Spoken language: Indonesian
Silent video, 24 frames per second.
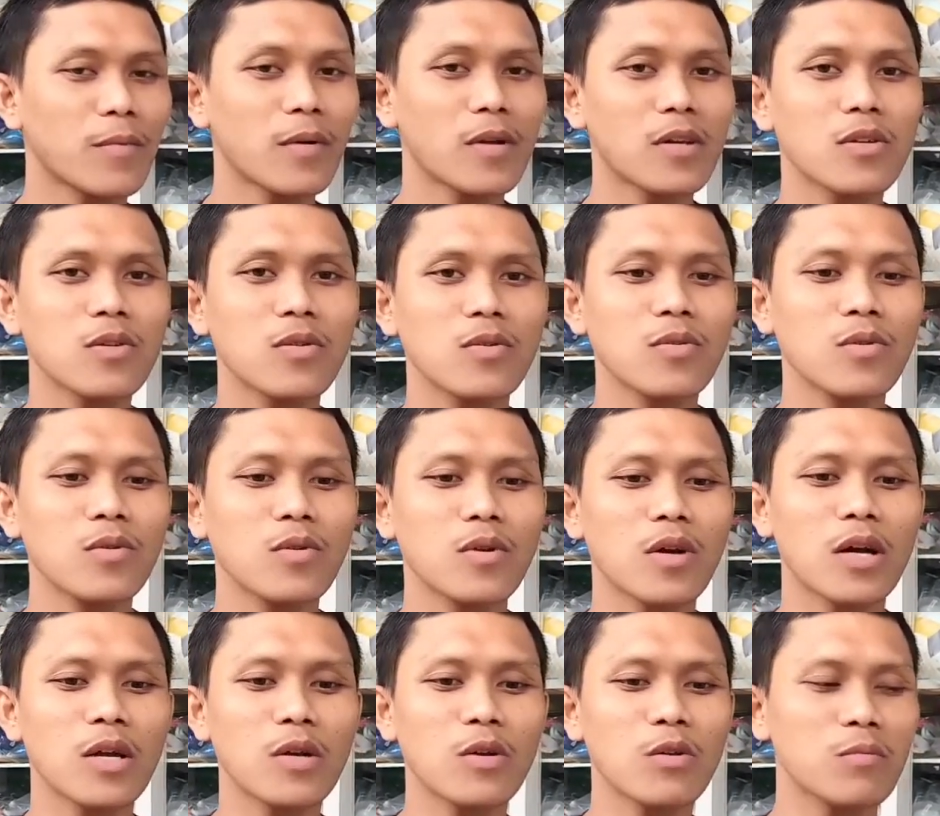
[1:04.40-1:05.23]
itu
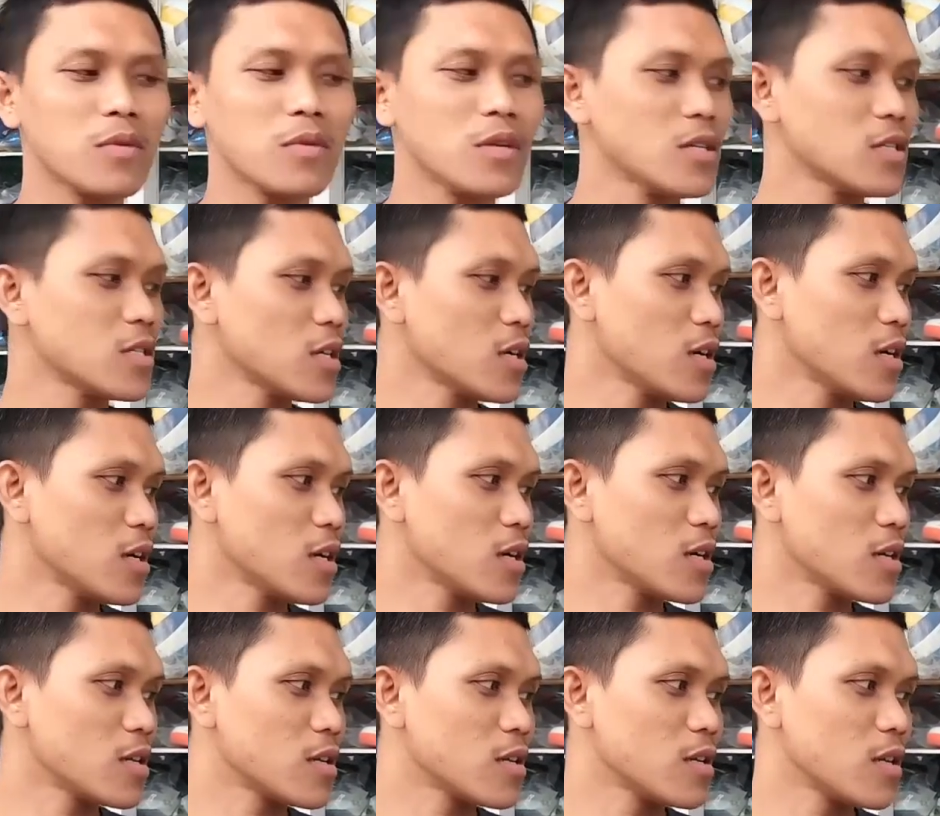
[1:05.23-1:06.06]
kalau
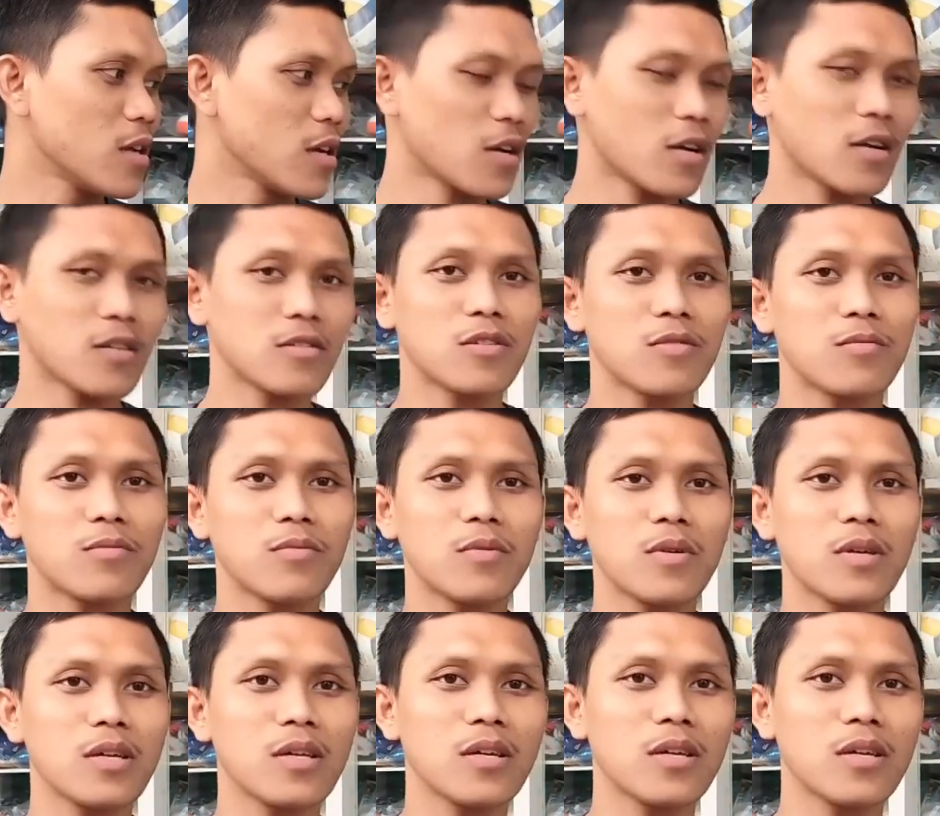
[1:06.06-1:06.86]
bisa diangkat ya, semua,